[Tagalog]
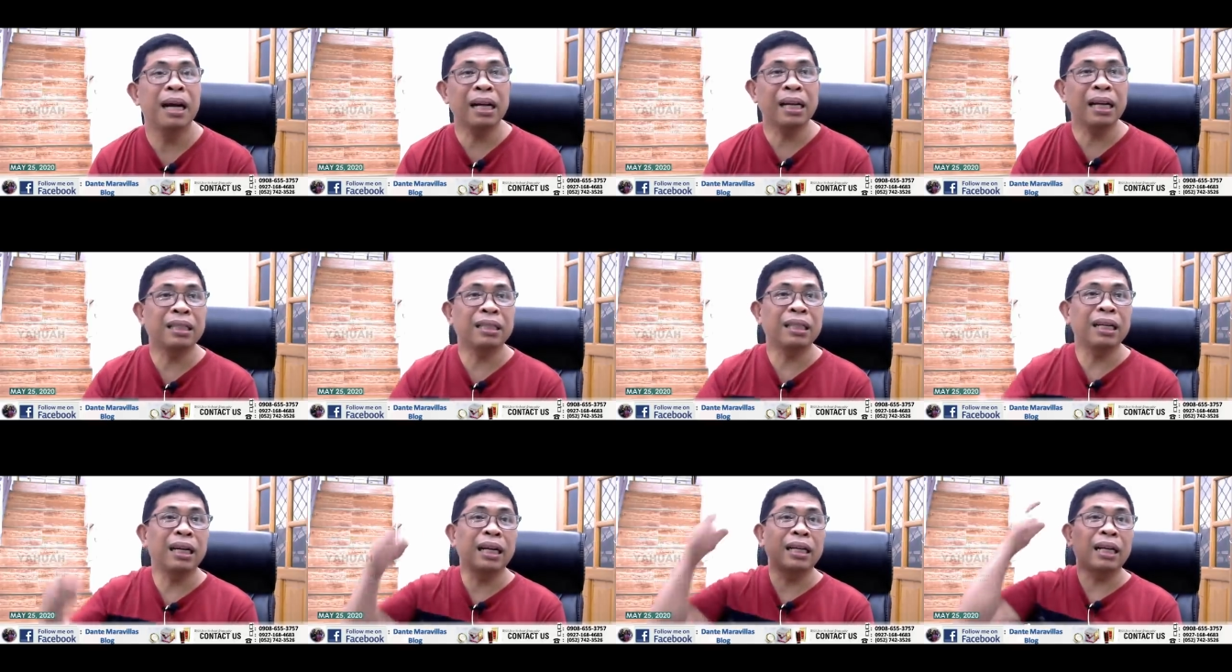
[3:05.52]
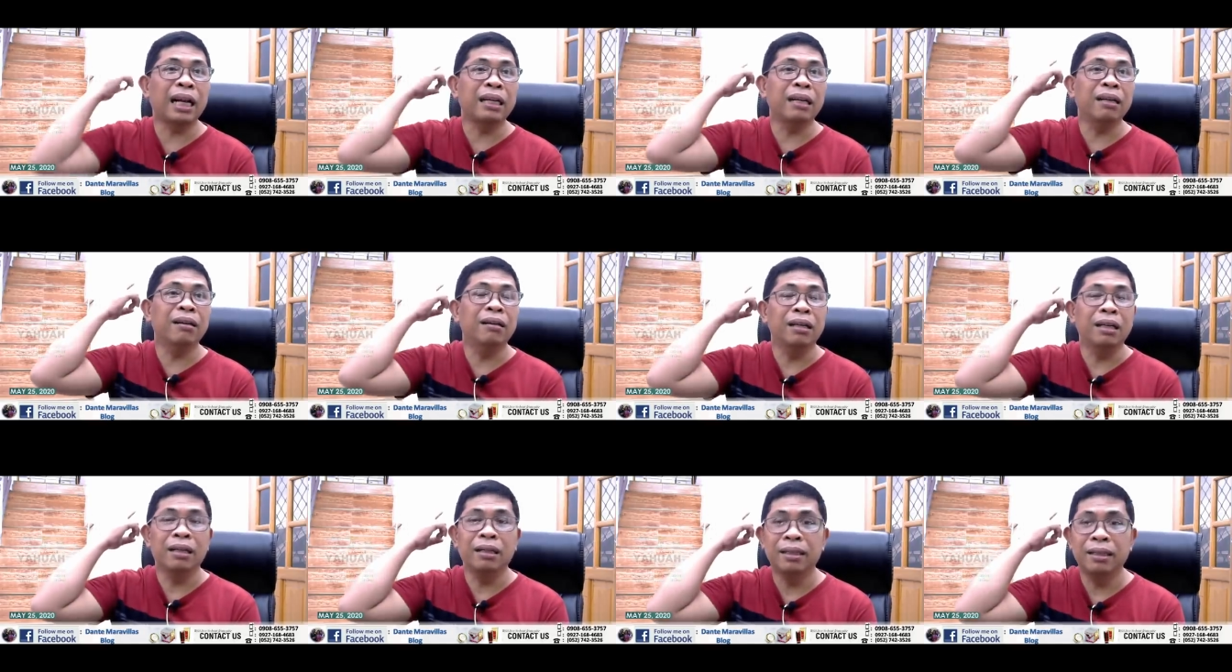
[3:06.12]
Bakit sila
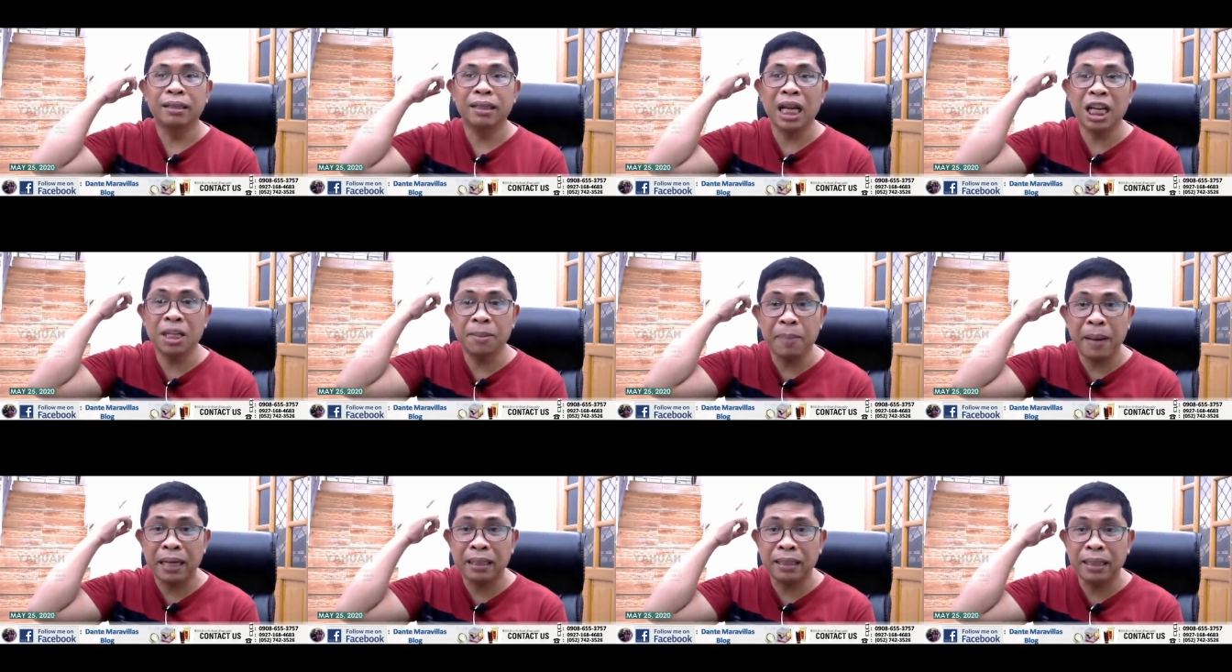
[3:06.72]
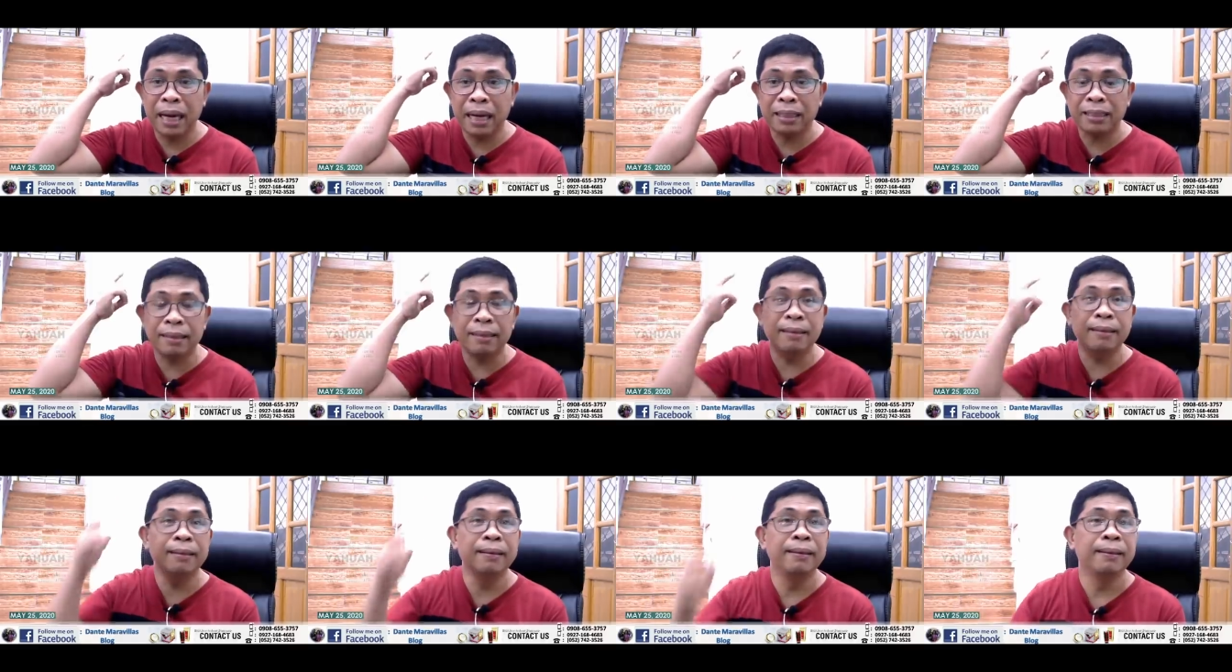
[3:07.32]
nandun sa space
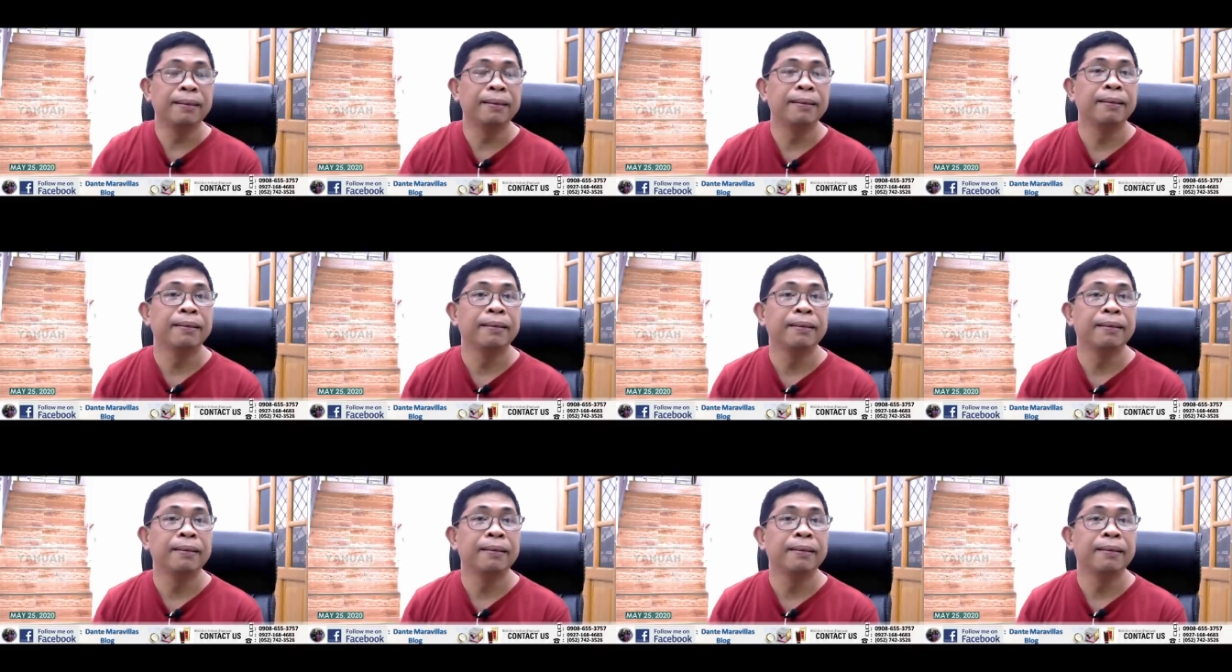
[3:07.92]
nation?